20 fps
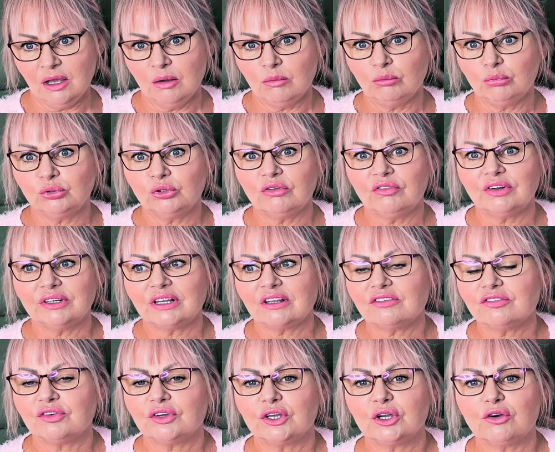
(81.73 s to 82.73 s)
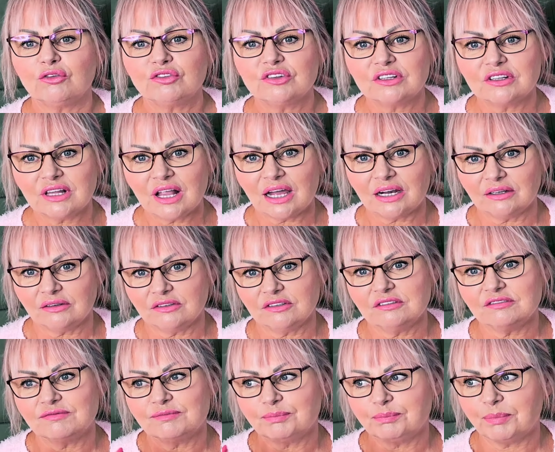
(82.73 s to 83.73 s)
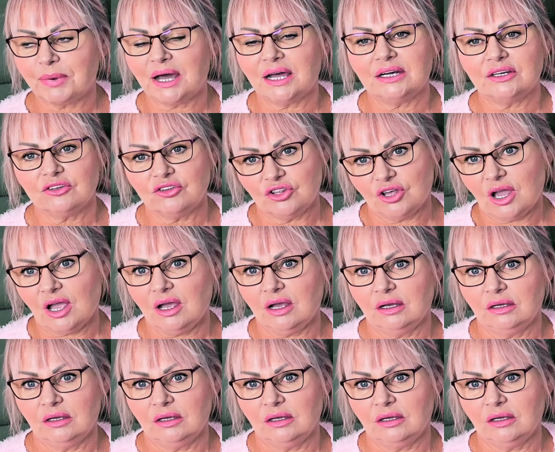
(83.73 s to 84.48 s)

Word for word: budowania swojego wsparcia,